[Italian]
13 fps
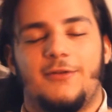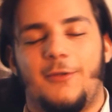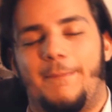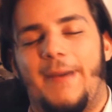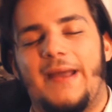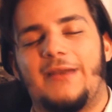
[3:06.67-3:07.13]

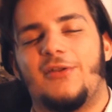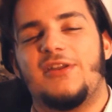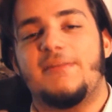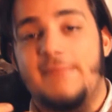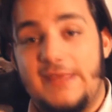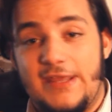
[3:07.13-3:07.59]
non parlo
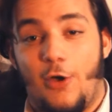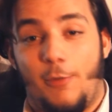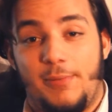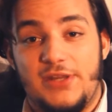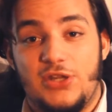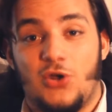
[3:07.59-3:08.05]
di mie
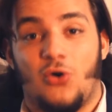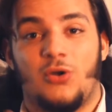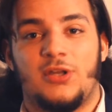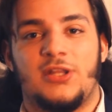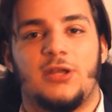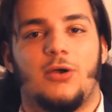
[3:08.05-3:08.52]

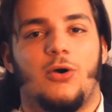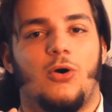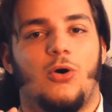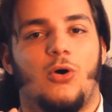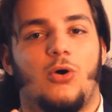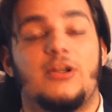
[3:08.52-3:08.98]
opinioni
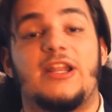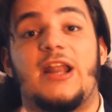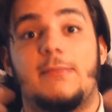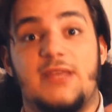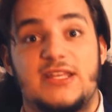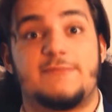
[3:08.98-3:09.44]
o
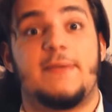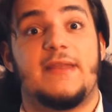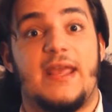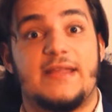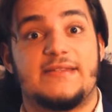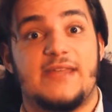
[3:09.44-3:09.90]
della mia
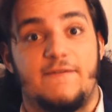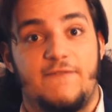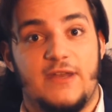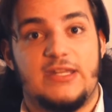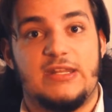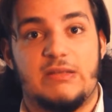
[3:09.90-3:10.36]
esperienza
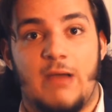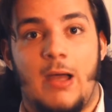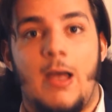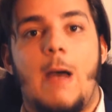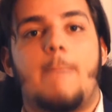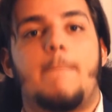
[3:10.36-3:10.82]
effettiva,